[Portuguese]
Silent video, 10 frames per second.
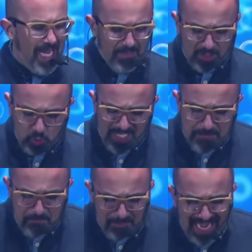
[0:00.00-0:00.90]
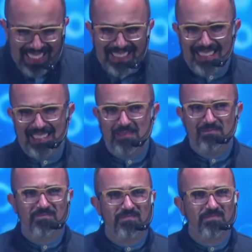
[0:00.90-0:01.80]
Mas o que impacta
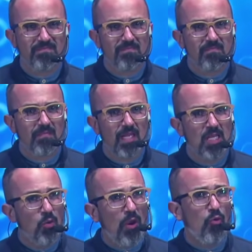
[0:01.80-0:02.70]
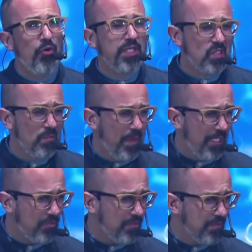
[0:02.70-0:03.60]
não é o
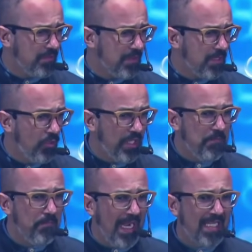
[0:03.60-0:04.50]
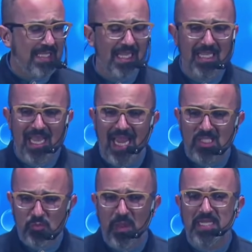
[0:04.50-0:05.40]
conhecimento, o que impacta é a
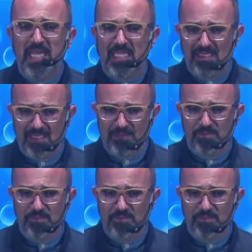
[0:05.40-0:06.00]
experiência.